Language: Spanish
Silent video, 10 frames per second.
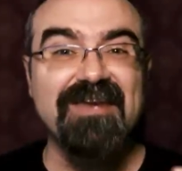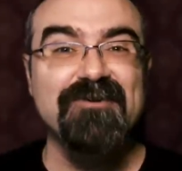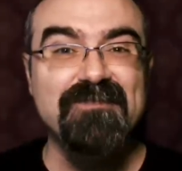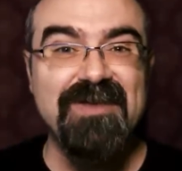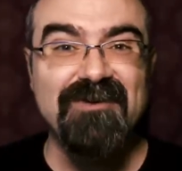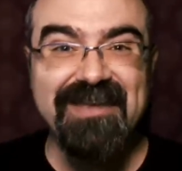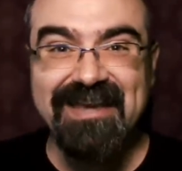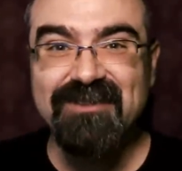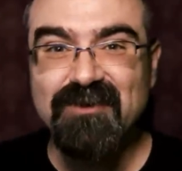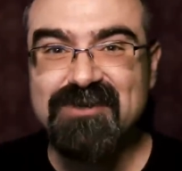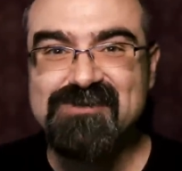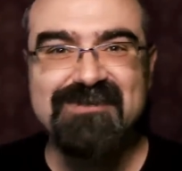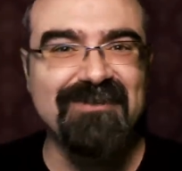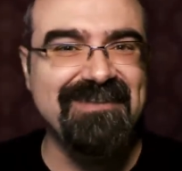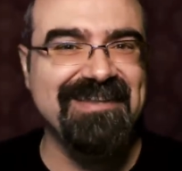conmigo en que esto resulta
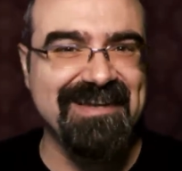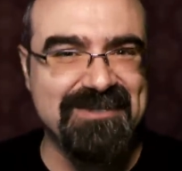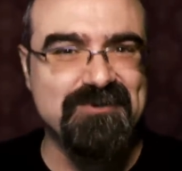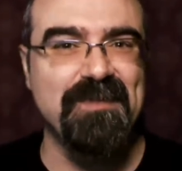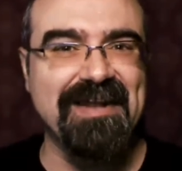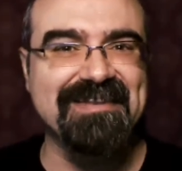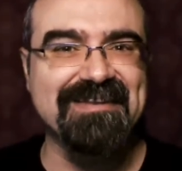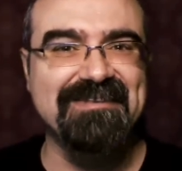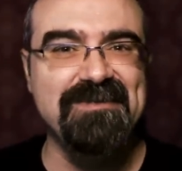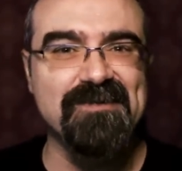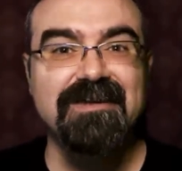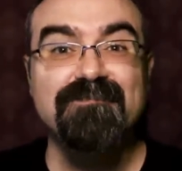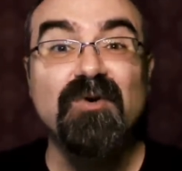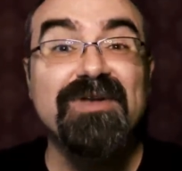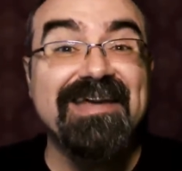un detalle súper atractivo,
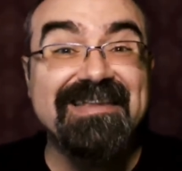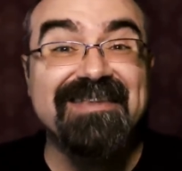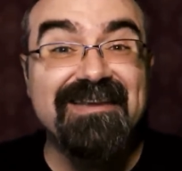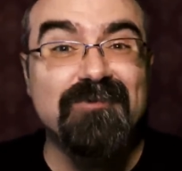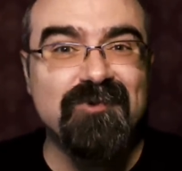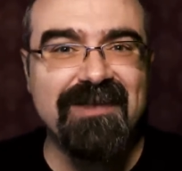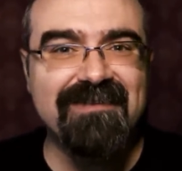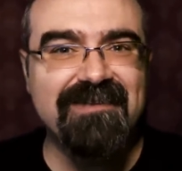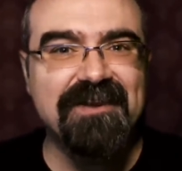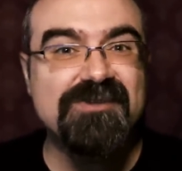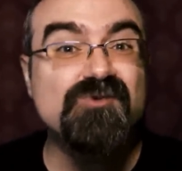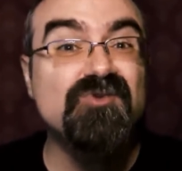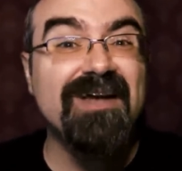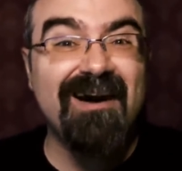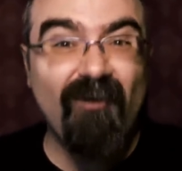porque esta circunstancia
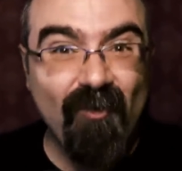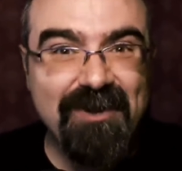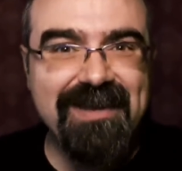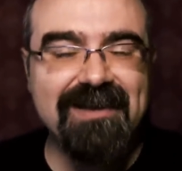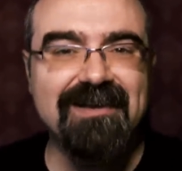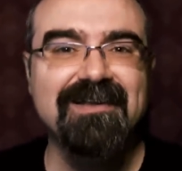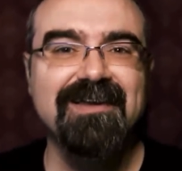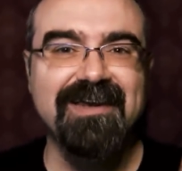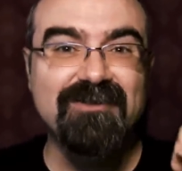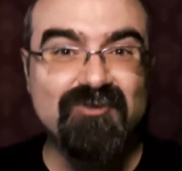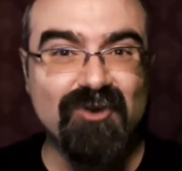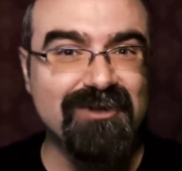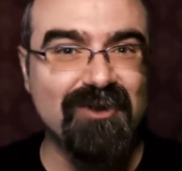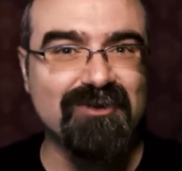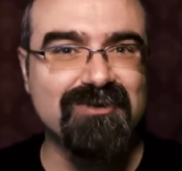resulta única en todo el
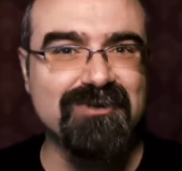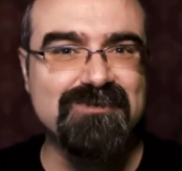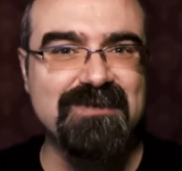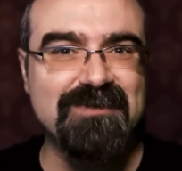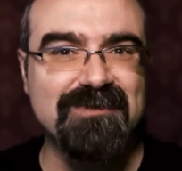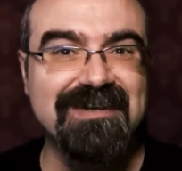horror cósmico.